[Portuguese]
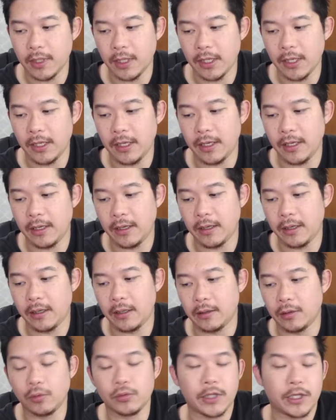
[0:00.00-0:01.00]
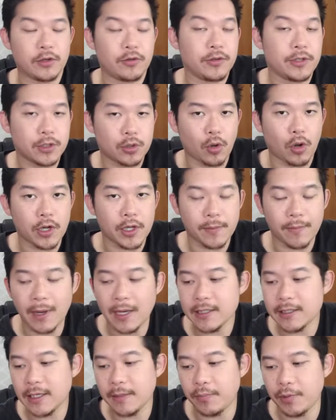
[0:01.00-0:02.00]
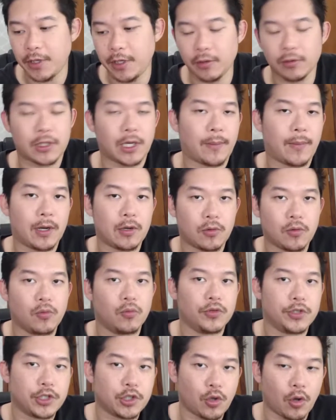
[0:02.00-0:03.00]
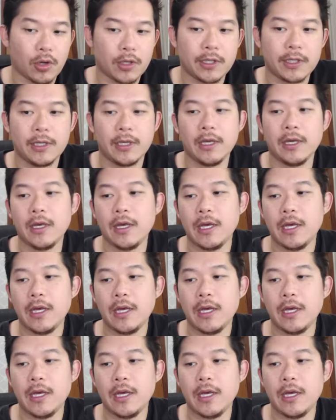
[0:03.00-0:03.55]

é, não tendo estoque mais, né? Porque eu trabalho com estoque